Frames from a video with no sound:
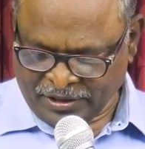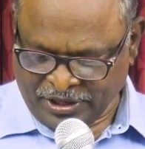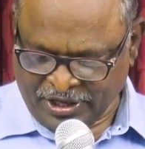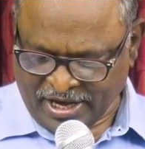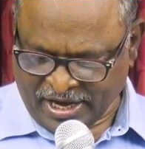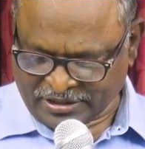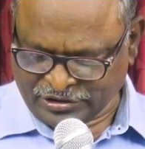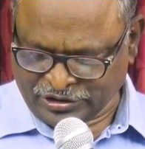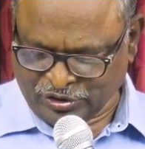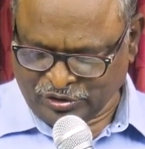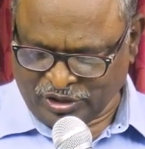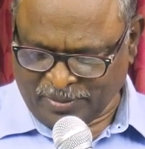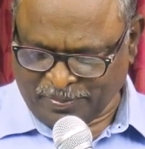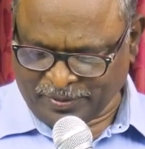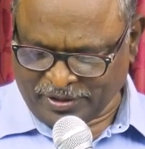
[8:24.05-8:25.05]
ఈ
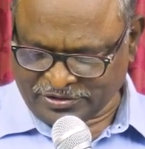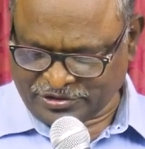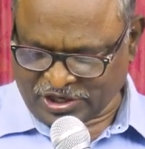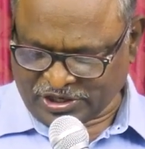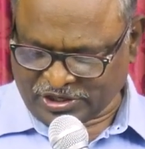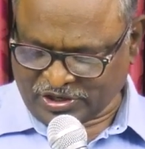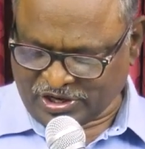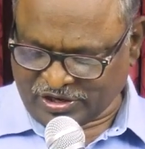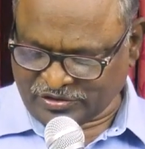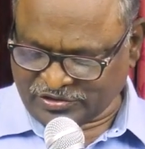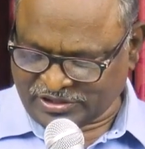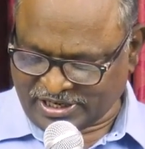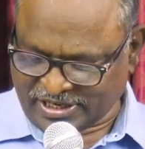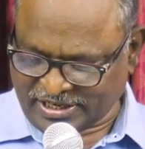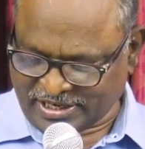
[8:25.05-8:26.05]
అంజూరపుర చెట్టునకు
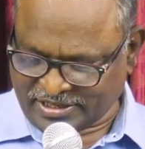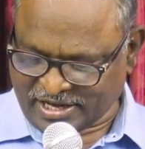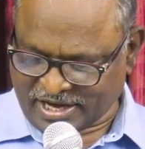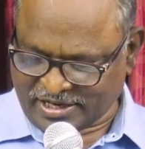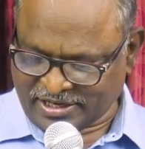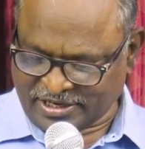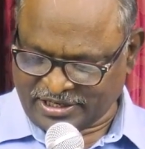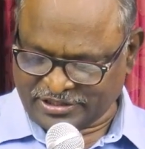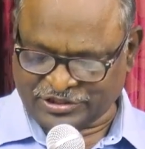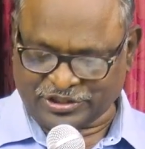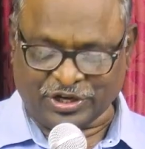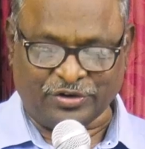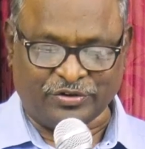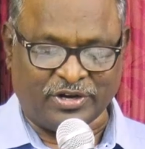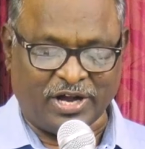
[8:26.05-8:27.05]
జరిగిన దానిని
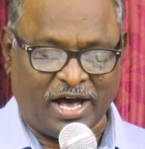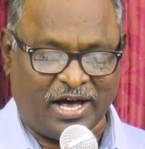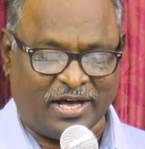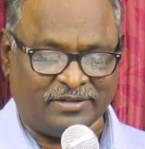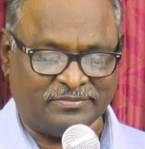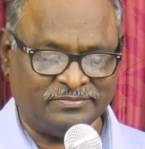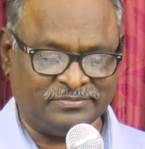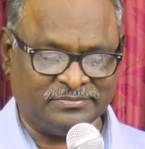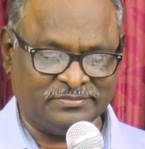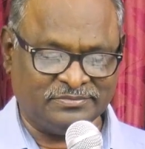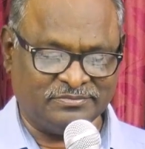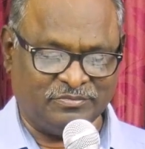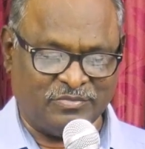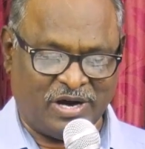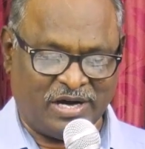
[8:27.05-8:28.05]
చేయుట
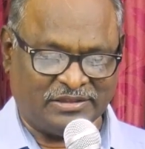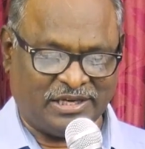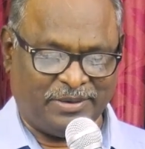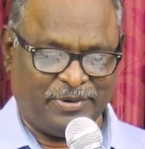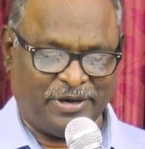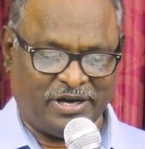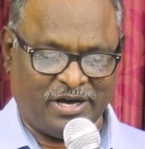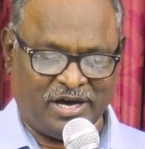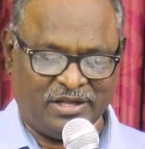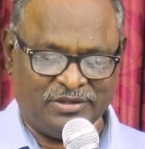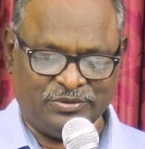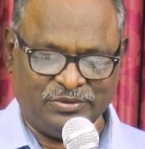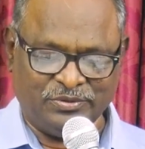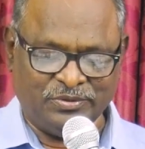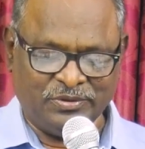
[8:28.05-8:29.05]
మాత్రమే
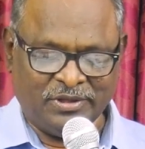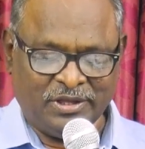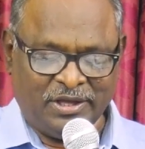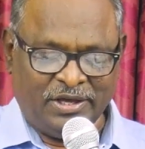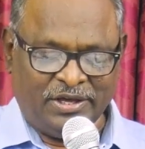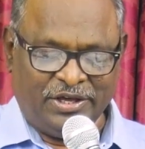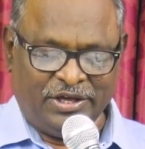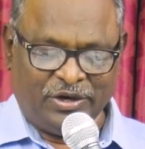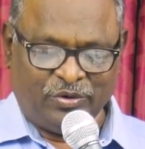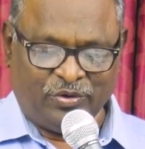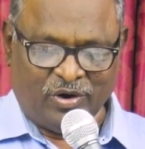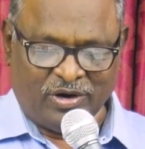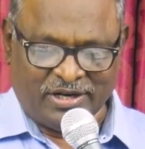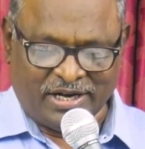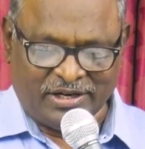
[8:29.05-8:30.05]
కాదు ఈ
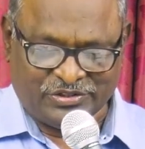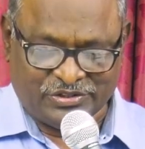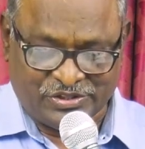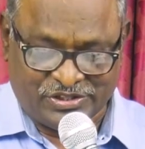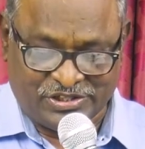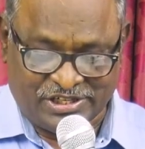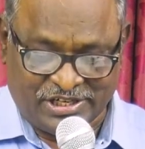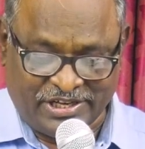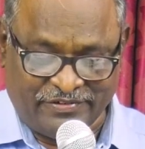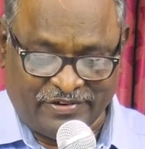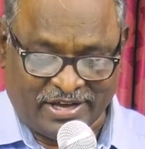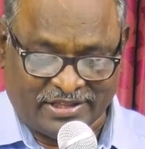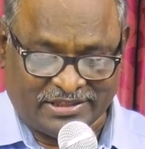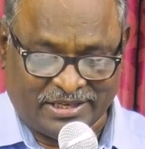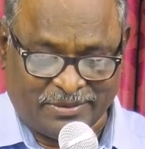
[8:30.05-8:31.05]
కొండను చూచి నీ
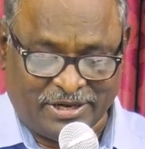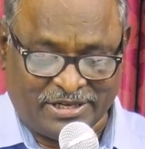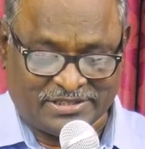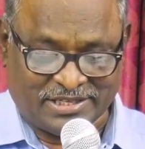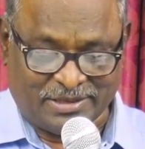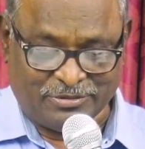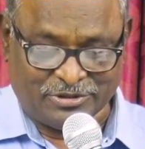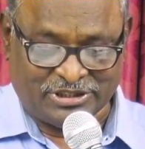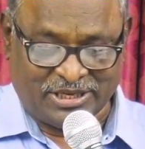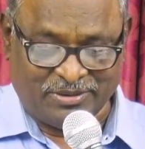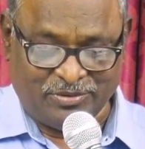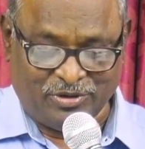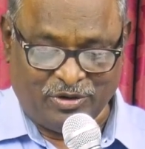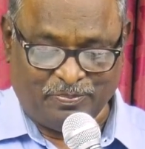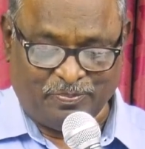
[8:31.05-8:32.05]
వెత్తబడి
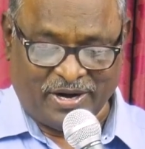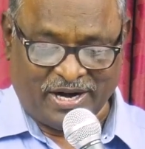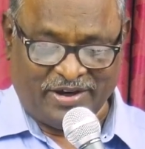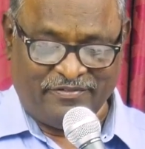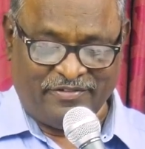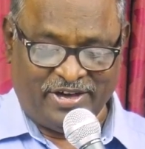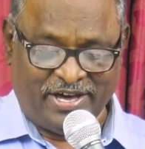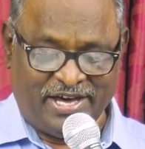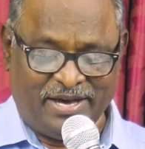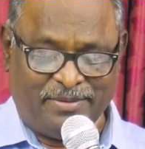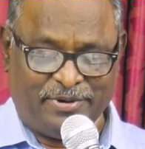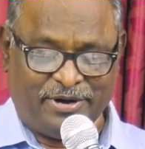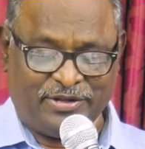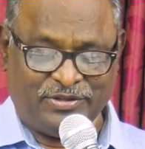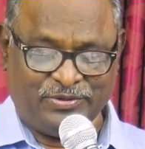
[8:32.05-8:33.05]
సముద్రంలో
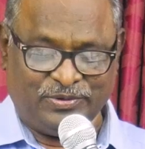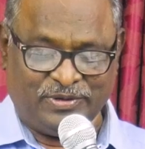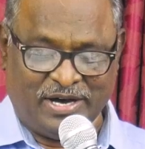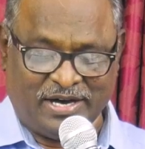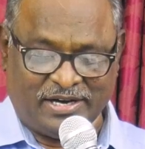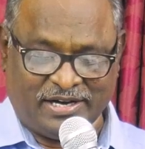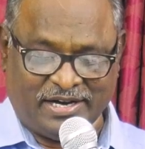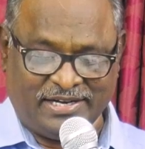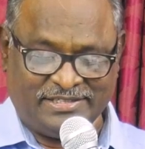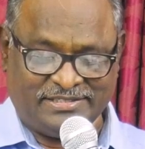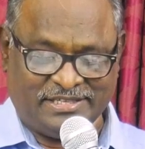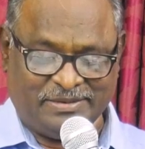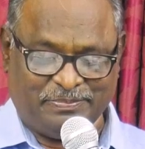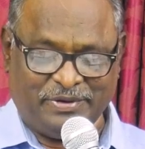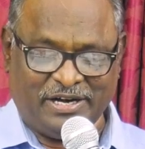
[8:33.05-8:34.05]
పడవేయబడదుగా కానీ
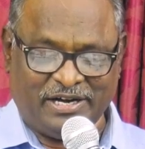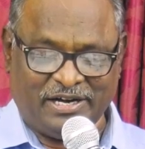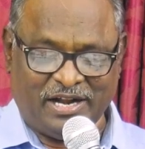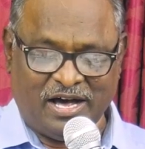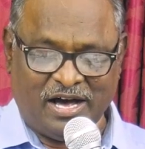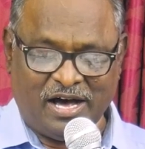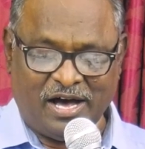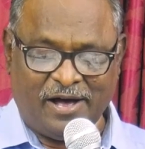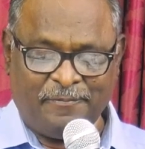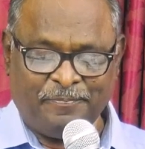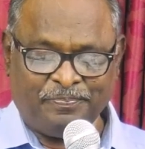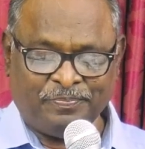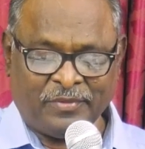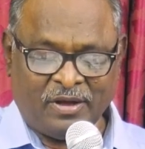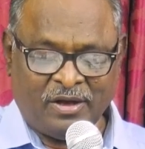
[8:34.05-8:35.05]
చెప్పినలా
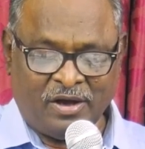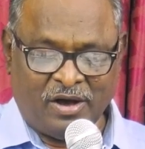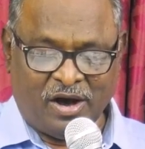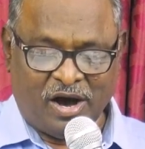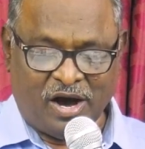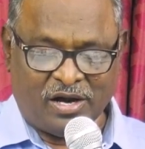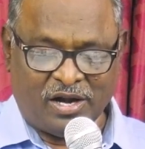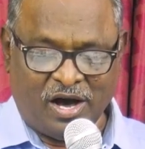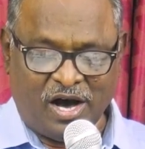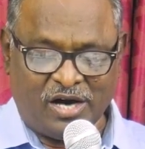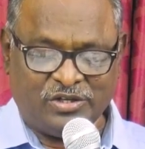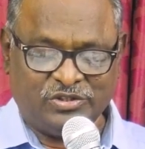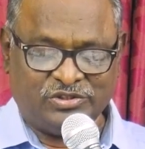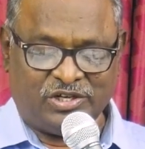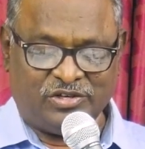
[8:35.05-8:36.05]

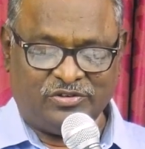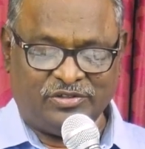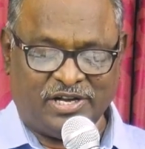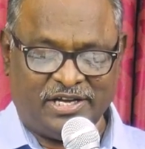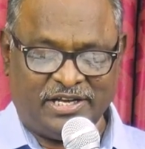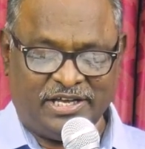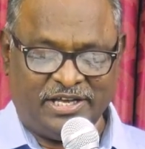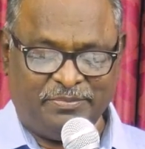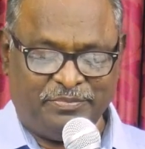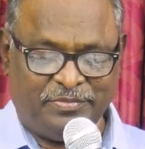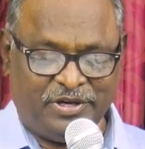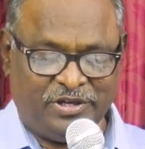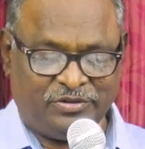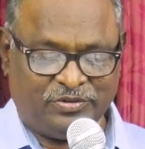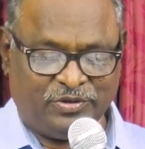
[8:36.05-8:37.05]
అలాగు జరుగునని
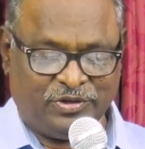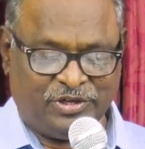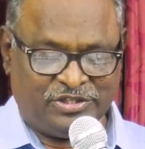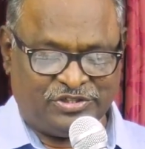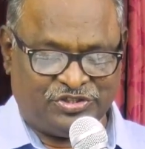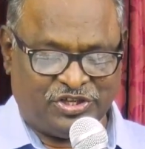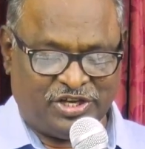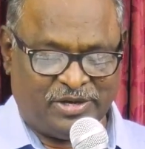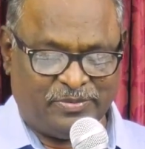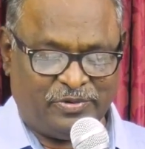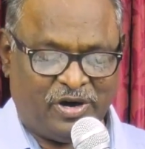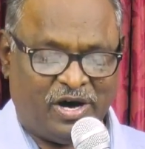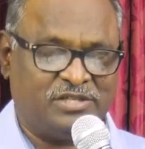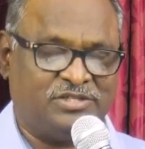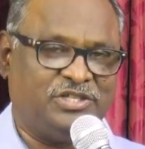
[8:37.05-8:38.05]
మీతో
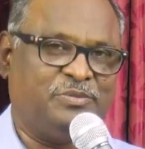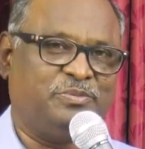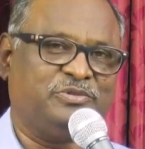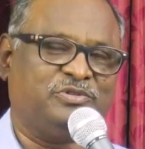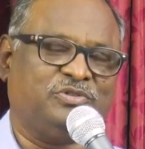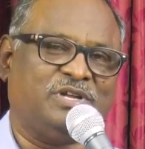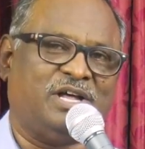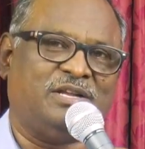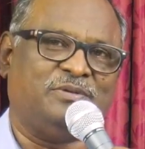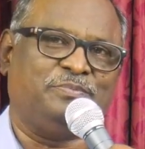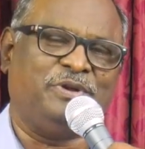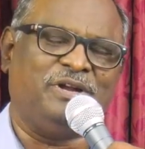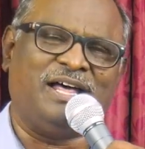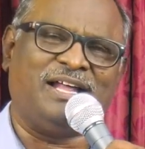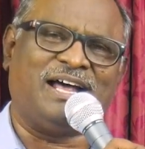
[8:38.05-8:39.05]
నిశ్చయముగా చెబుతున్నాను
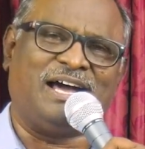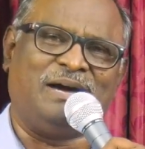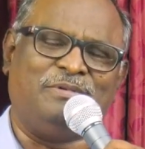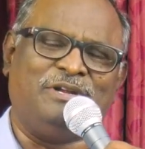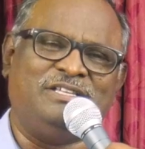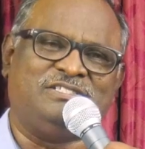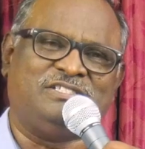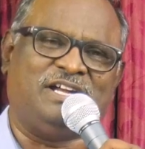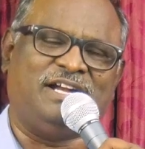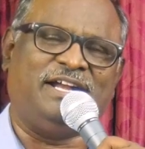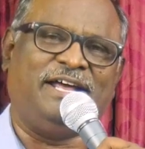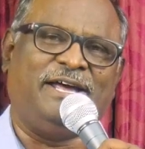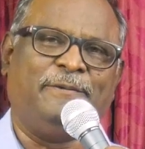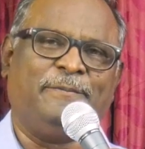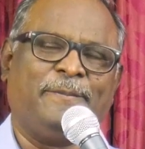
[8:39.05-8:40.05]
ప్రియులారా గమనించండి